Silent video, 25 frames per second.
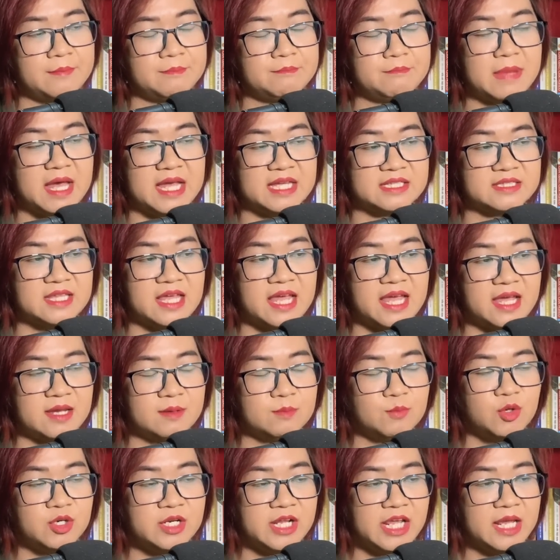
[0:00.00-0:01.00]
Bà ta
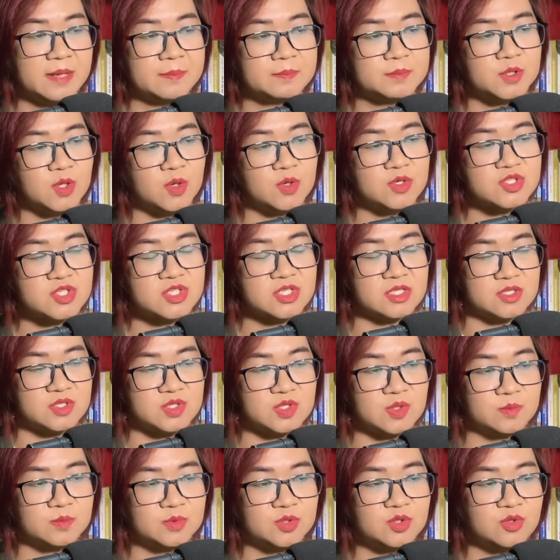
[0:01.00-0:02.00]
muốn ép tôi sử
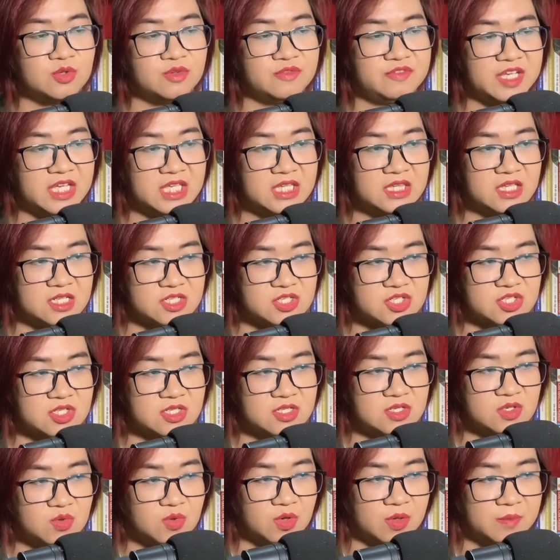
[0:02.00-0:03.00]
dụng tu vi thật
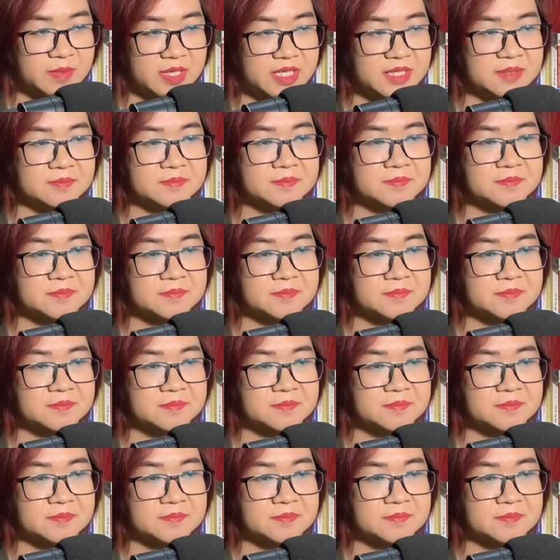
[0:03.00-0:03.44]
sự của mình.